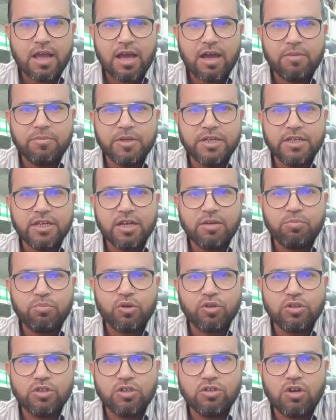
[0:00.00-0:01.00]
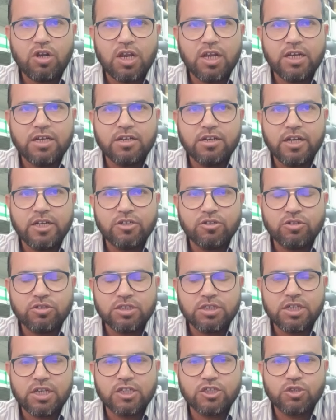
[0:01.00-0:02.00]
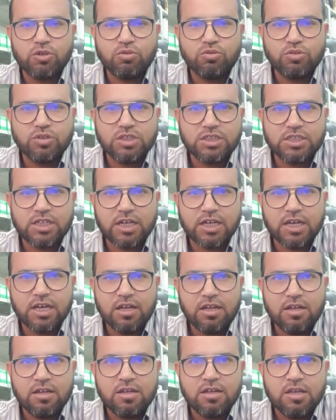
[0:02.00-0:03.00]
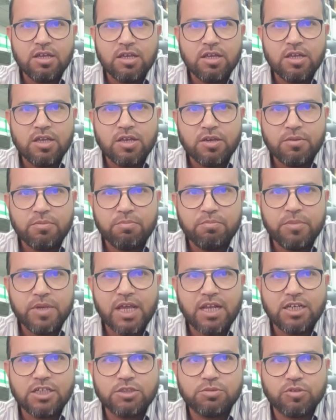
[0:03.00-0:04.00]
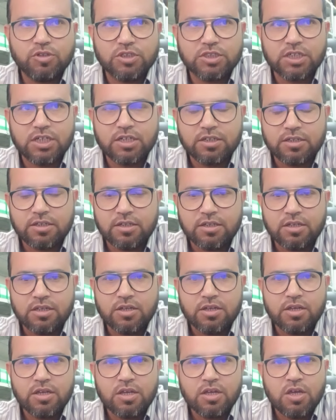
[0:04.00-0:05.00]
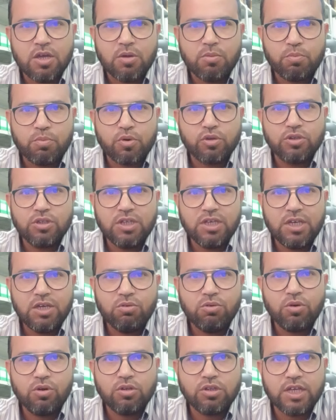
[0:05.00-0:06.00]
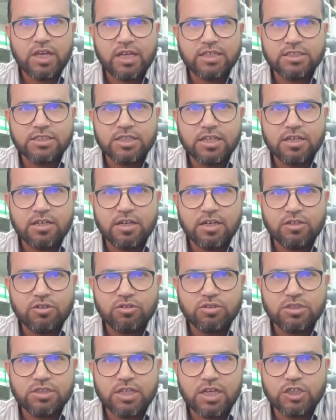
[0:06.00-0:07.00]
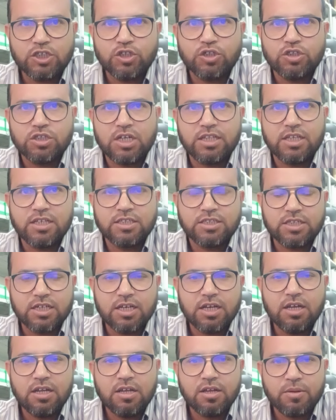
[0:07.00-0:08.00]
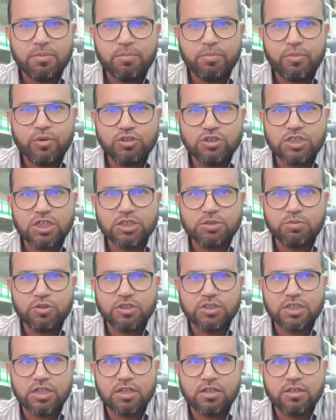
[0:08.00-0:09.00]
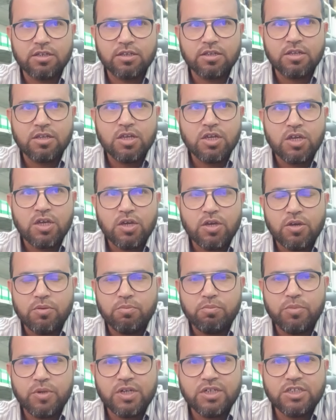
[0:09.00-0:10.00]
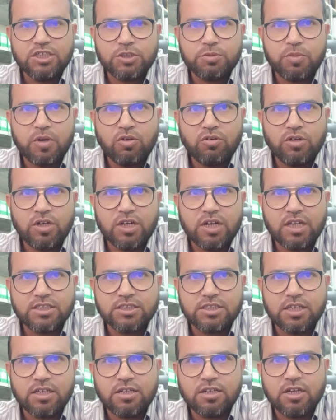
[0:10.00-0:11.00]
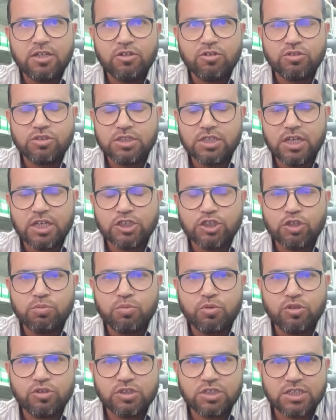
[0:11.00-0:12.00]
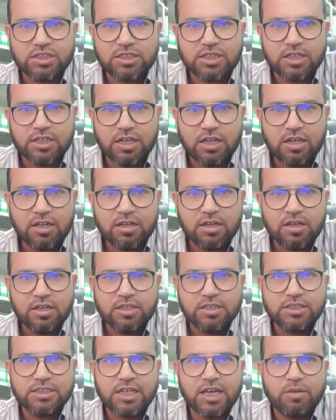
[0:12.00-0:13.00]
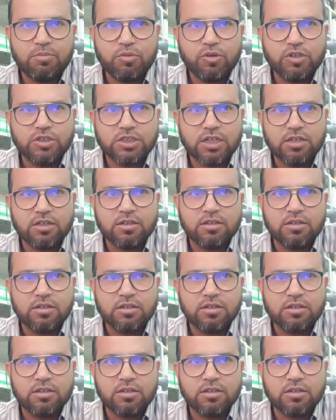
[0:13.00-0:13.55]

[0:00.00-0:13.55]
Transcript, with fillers: আমেরিকান প্রতি ডলারের রেট হচ্ছে একশো উনিশ টাকা বিয়াল্লিশ পয়সা প্রতি ইউরোতে আজকের রেট হচ্ছে একশো সাতাশ টাকা পঞ্চাশ পয়সা ব্রিটিশ পাউন্ডের আজকের রেট হচ্ছে একশো পঞ্চাশ টাকা চার পয়সা